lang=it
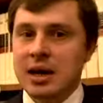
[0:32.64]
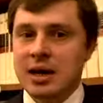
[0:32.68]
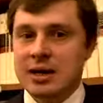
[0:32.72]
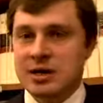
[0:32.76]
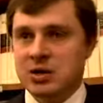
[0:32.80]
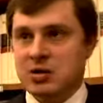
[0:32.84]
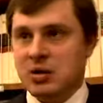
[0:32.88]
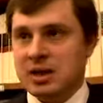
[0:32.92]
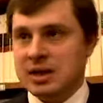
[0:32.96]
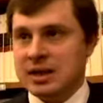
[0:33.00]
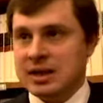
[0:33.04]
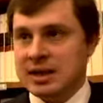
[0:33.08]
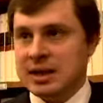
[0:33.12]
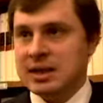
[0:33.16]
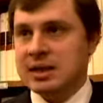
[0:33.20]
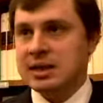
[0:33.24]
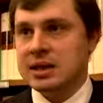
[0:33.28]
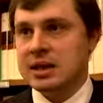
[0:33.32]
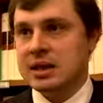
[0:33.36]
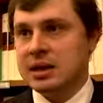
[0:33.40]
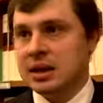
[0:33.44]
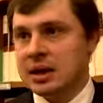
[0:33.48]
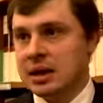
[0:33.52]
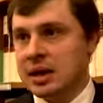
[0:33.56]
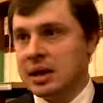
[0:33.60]
e
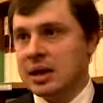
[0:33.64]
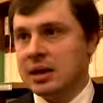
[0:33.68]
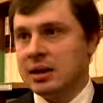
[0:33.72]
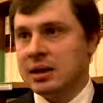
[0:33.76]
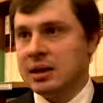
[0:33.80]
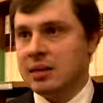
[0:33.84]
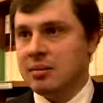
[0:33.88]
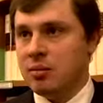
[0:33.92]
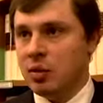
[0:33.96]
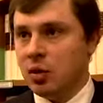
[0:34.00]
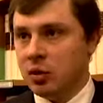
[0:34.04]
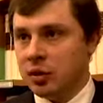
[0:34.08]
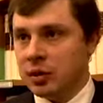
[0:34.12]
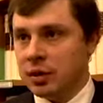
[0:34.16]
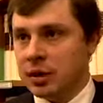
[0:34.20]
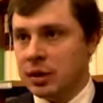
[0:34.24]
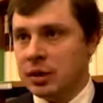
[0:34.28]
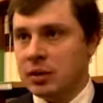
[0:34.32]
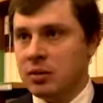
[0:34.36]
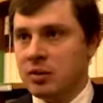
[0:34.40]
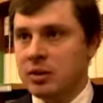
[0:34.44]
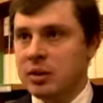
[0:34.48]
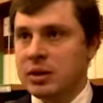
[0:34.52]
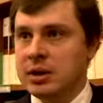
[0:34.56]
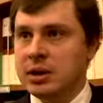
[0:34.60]
sull'assenza di creare dei
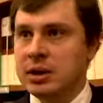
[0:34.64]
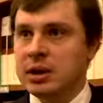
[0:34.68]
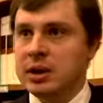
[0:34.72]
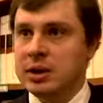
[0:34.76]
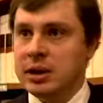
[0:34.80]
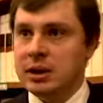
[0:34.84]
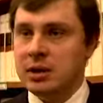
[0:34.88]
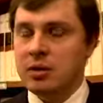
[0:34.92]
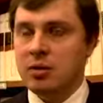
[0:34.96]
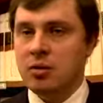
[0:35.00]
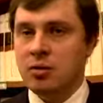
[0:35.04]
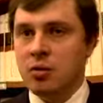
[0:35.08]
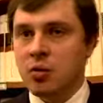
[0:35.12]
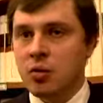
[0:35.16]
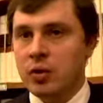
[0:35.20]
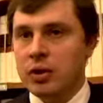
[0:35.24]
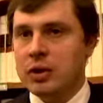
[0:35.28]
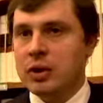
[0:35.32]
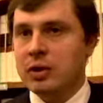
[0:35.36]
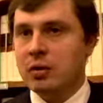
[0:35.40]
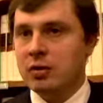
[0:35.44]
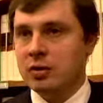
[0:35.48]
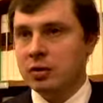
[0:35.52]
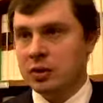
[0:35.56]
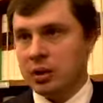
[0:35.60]
botnet, quindi di, comunque
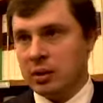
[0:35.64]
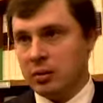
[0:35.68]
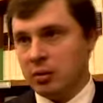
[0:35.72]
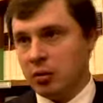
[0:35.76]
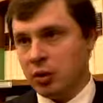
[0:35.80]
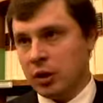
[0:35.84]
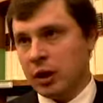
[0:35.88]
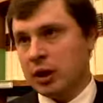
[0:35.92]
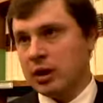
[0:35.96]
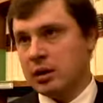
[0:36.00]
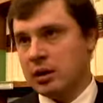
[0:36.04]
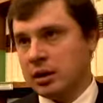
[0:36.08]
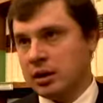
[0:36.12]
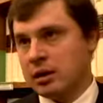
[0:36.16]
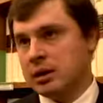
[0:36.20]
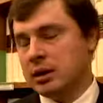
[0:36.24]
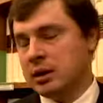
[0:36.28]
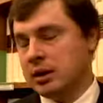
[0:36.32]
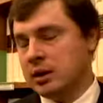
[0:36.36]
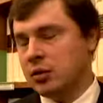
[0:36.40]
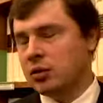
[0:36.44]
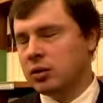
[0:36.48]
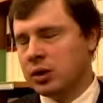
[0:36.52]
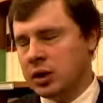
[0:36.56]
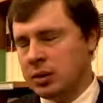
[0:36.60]
di contribuire, nel,
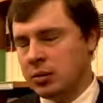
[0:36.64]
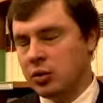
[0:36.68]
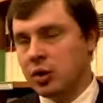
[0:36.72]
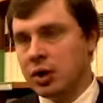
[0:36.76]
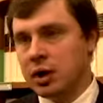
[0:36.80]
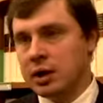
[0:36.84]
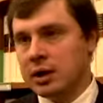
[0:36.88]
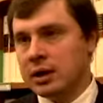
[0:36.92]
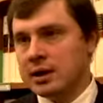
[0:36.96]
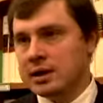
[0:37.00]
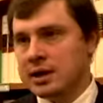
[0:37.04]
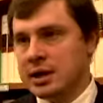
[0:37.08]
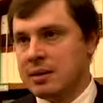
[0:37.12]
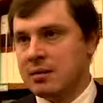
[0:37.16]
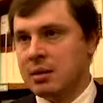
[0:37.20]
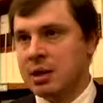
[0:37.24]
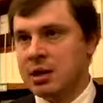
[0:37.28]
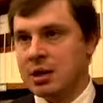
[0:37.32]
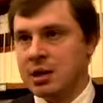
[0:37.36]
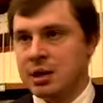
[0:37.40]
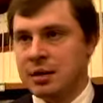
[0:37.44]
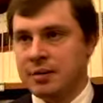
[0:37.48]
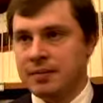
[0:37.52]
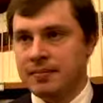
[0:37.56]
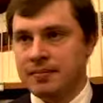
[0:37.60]
di contribuire nel
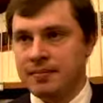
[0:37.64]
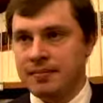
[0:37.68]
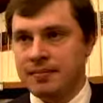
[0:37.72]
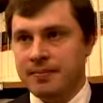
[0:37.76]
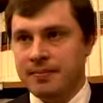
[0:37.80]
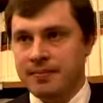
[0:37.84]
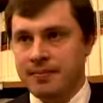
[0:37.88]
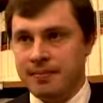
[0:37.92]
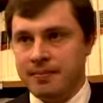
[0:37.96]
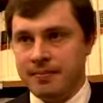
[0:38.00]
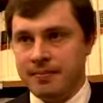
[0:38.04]
cybercrime.